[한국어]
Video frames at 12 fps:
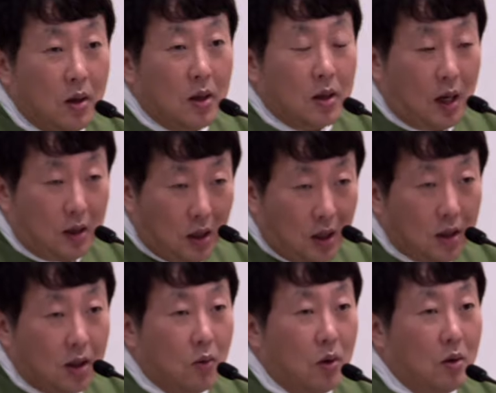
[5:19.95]

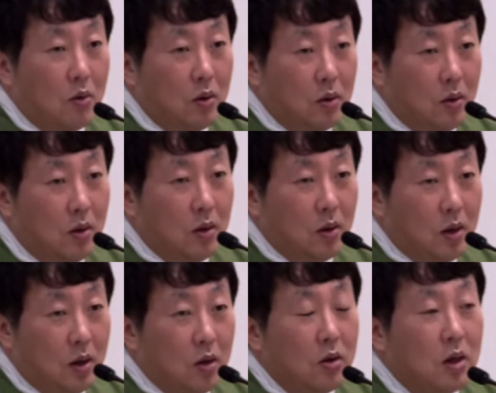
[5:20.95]
탈단한다고 하고
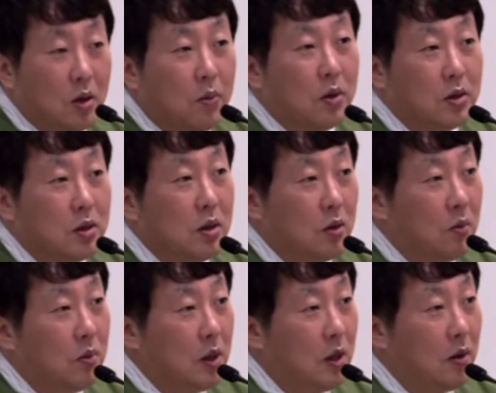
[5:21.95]
이런 일이 벌어지는
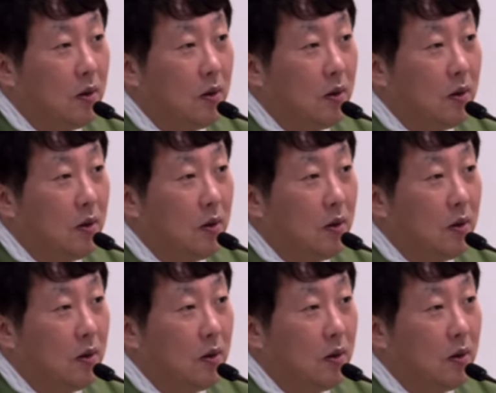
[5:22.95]
겁니다.